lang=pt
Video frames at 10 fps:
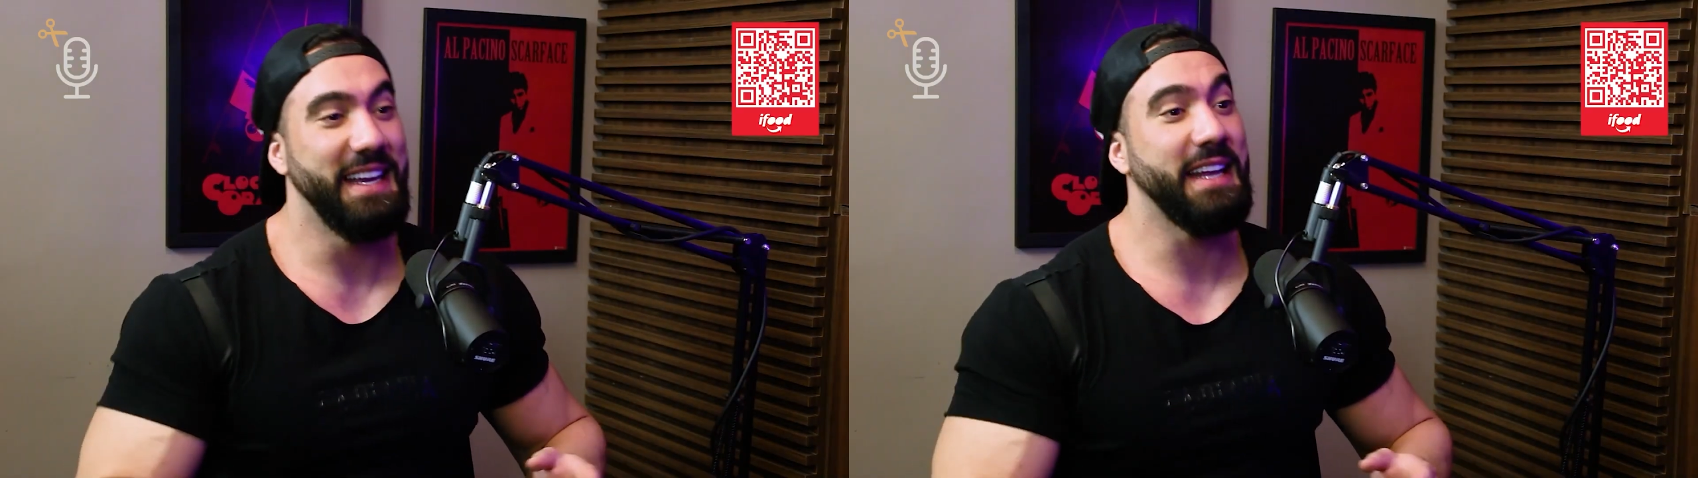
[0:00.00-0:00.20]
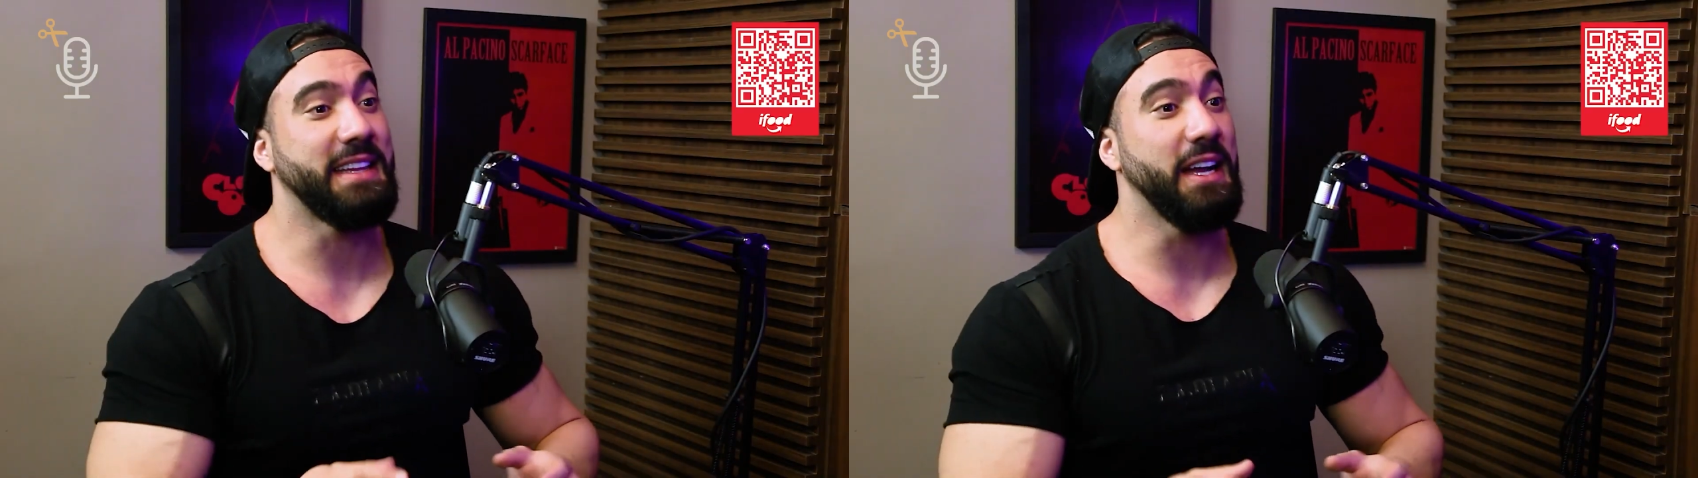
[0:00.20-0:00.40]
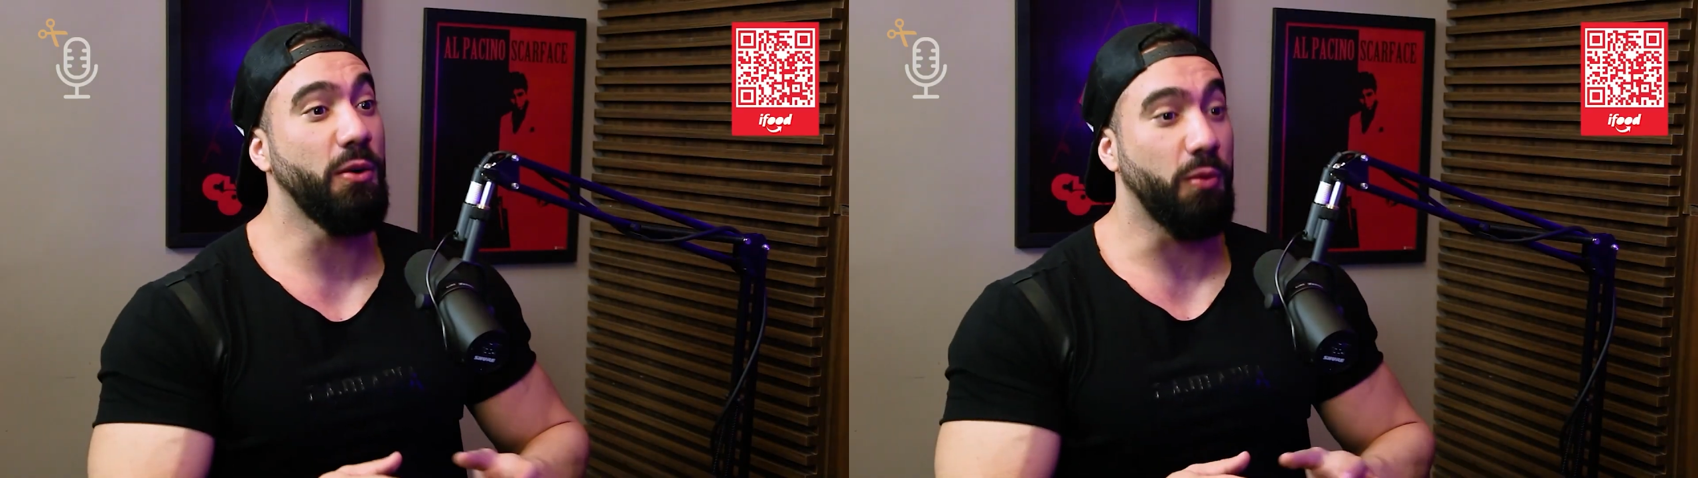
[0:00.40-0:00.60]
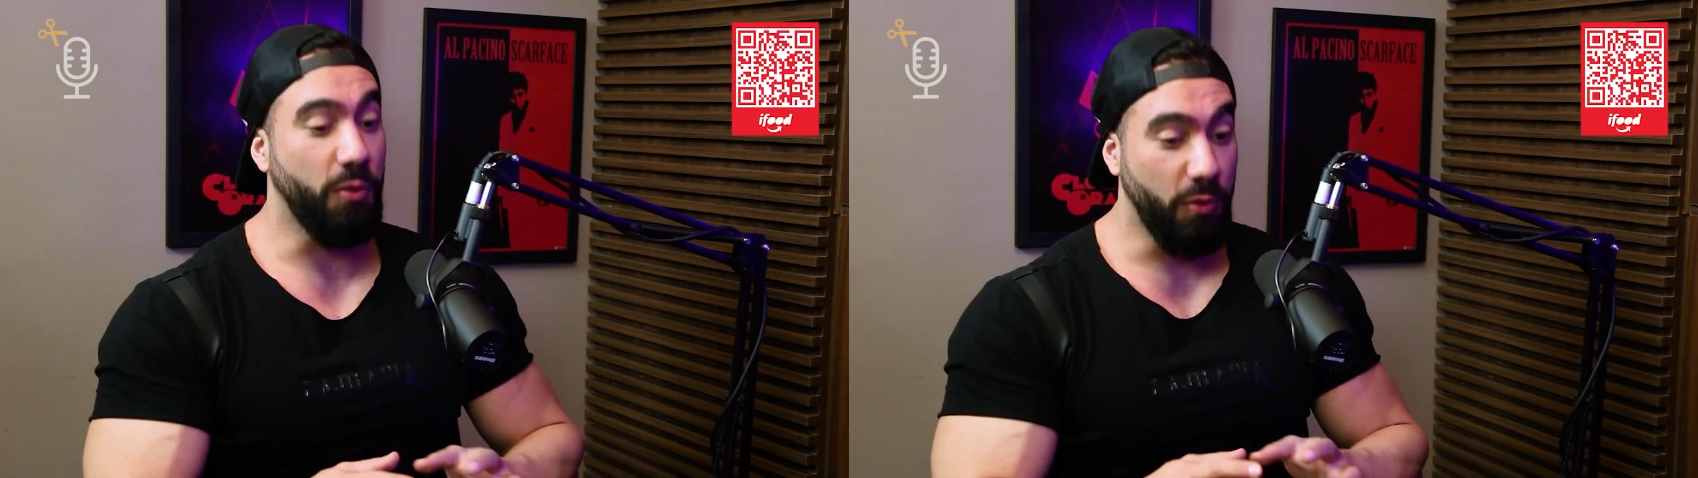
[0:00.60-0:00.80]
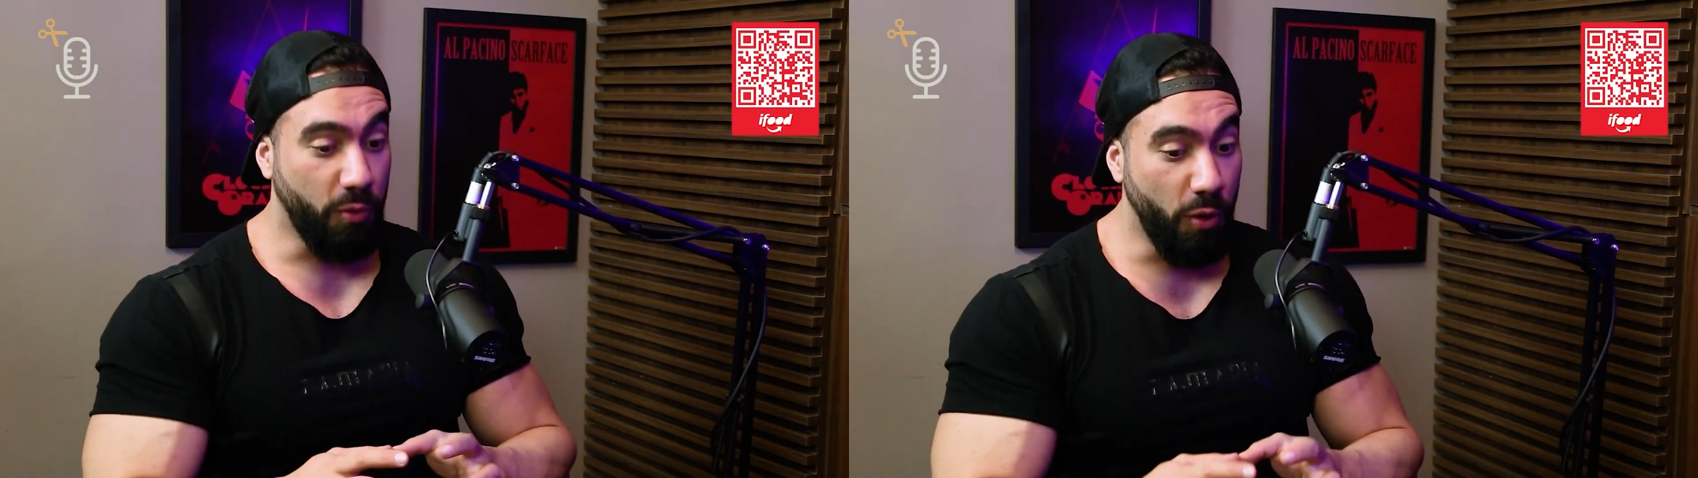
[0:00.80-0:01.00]

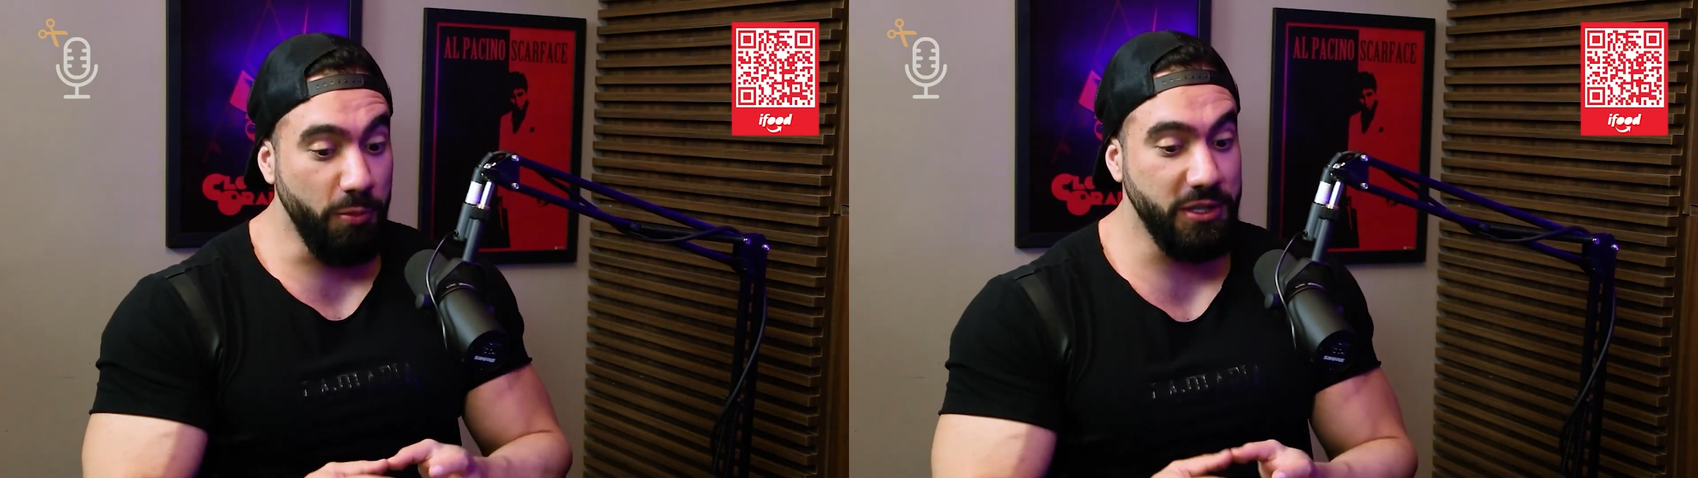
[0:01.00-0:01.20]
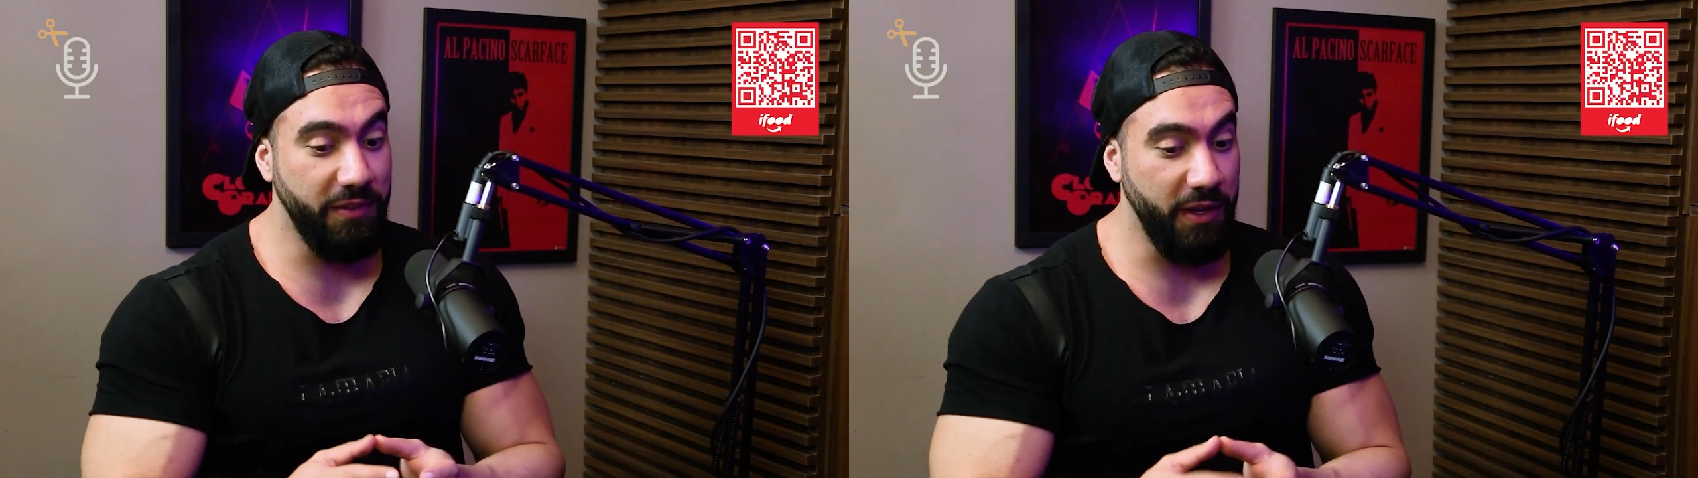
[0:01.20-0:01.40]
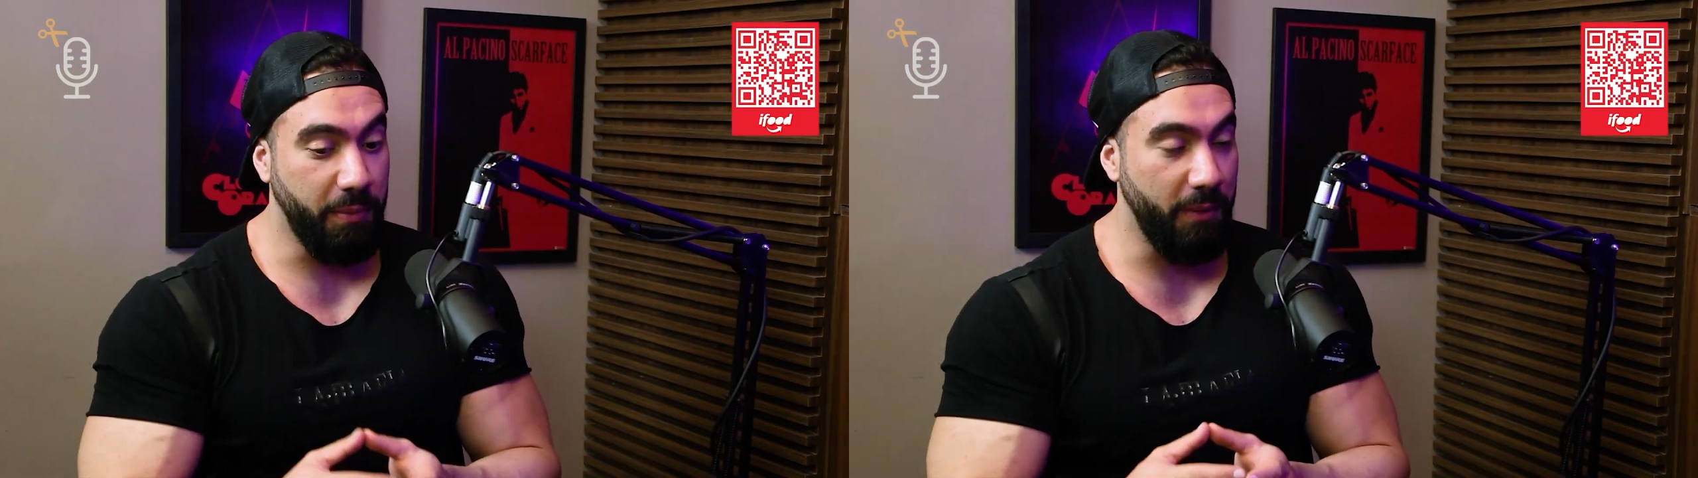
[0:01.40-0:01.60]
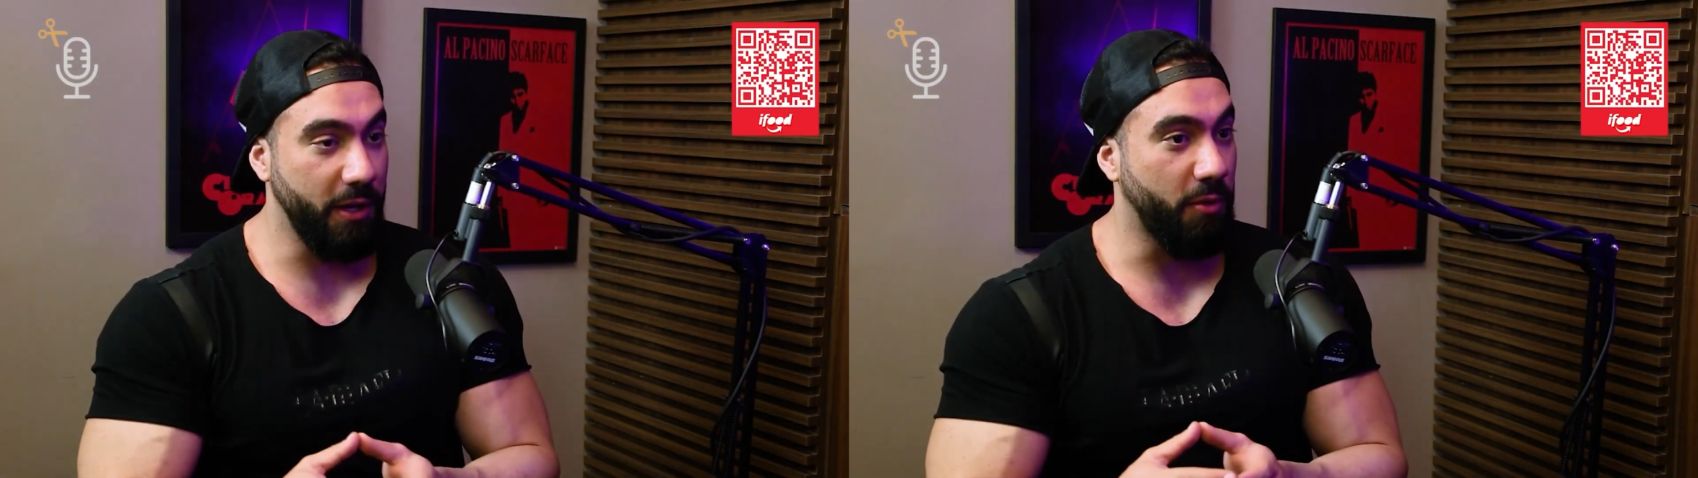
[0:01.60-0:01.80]
Então, como já veio para mim